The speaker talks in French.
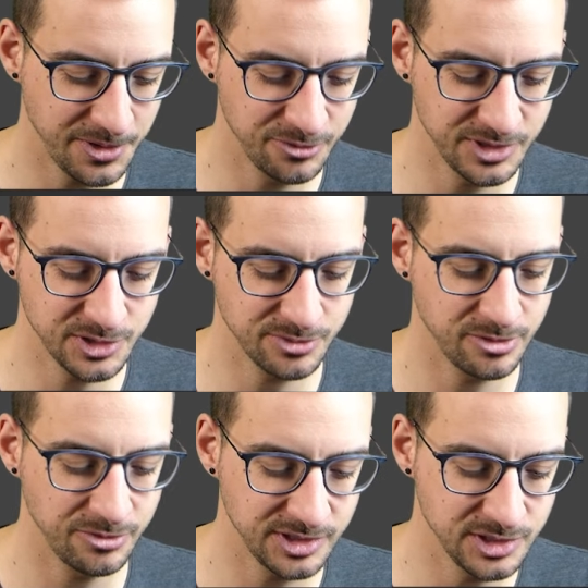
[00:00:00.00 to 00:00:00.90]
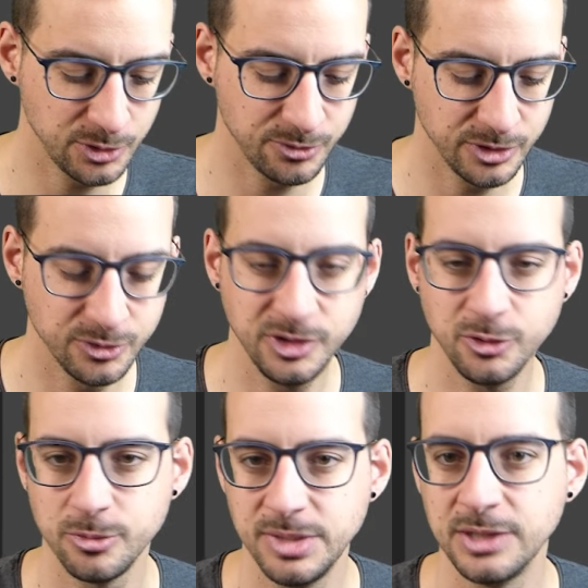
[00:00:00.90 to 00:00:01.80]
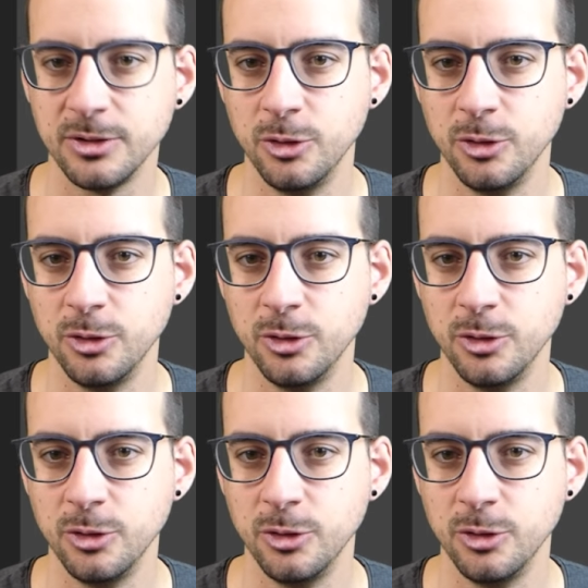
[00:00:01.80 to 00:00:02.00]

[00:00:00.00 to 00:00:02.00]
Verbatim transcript: En fait, ce qu'on va faire, c'est qu'on va lui dire de mettre